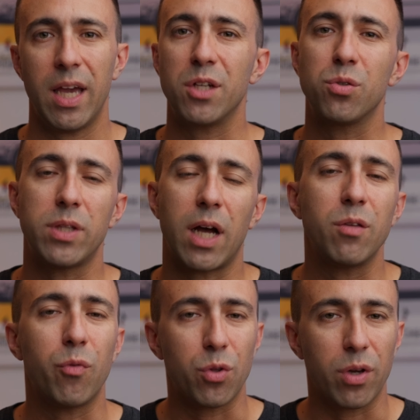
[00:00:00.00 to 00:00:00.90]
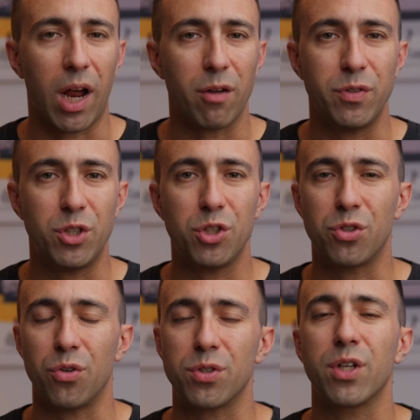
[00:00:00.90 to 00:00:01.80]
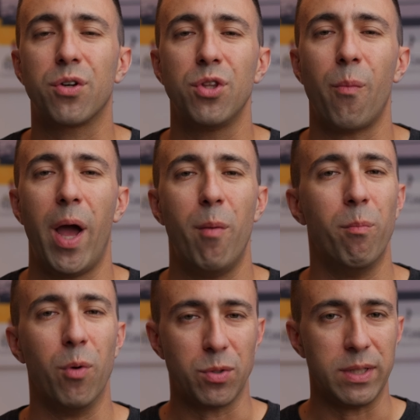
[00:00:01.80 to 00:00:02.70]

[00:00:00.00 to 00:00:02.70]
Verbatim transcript: i risultati fotografici sono secondo me molto